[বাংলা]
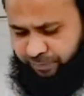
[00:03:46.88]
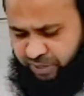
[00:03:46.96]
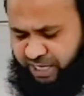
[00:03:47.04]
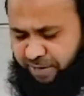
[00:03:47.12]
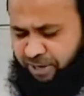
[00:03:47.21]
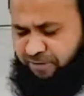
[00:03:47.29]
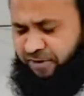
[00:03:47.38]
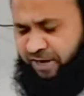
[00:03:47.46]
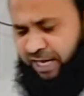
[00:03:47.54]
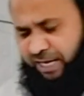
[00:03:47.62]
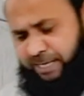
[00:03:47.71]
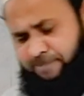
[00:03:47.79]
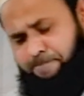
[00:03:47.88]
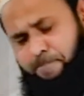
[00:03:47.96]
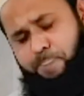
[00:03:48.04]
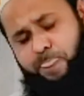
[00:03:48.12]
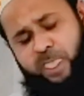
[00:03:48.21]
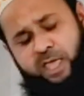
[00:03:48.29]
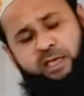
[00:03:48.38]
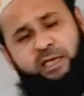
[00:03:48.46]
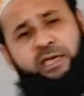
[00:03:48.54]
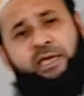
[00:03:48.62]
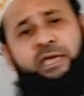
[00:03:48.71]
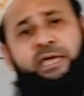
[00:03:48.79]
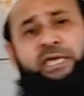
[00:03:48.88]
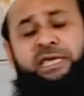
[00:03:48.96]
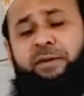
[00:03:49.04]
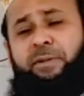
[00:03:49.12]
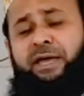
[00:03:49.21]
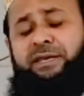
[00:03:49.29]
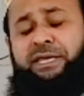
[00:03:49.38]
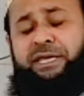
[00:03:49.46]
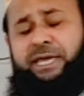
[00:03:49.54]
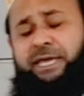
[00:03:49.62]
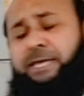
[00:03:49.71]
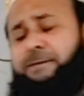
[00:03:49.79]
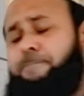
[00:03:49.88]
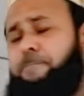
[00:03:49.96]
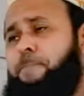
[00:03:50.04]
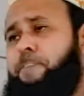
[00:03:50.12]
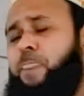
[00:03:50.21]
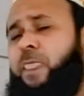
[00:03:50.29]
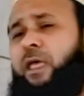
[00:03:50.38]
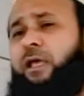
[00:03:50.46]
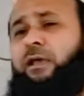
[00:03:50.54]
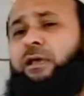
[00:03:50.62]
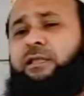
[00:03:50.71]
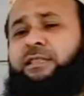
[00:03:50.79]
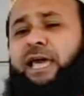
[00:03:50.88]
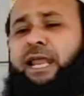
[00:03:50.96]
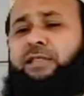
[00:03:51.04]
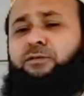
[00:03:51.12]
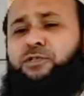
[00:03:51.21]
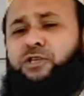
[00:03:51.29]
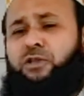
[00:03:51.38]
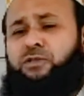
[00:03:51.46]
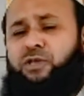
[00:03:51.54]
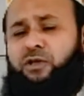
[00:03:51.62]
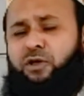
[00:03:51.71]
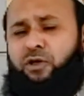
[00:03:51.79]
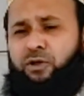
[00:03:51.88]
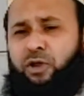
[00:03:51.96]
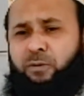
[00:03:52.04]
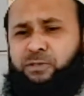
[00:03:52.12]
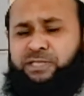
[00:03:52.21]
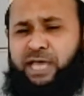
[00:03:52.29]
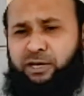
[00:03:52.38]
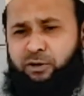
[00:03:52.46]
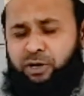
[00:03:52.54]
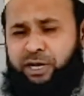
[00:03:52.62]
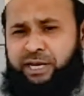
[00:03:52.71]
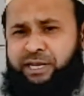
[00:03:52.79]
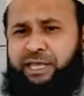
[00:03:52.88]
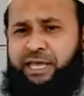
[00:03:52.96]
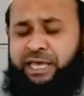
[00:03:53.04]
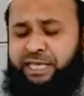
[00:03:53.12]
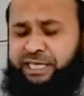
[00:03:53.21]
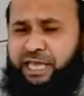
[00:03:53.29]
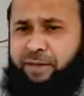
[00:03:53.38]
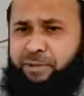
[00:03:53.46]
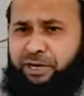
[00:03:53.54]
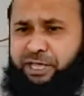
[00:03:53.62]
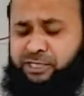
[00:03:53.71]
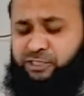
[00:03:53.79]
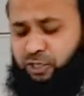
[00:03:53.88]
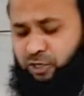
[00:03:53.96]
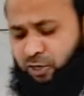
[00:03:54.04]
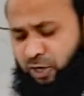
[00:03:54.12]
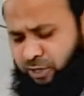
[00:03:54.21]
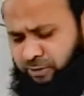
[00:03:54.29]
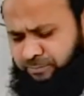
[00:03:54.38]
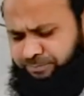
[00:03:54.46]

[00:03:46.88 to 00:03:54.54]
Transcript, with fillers: ইয়ামান পাঠালেন ইয়ামান গিয়ে তারা দুজন যখন অবস্থান করলেন ইয়ামানের জনগণ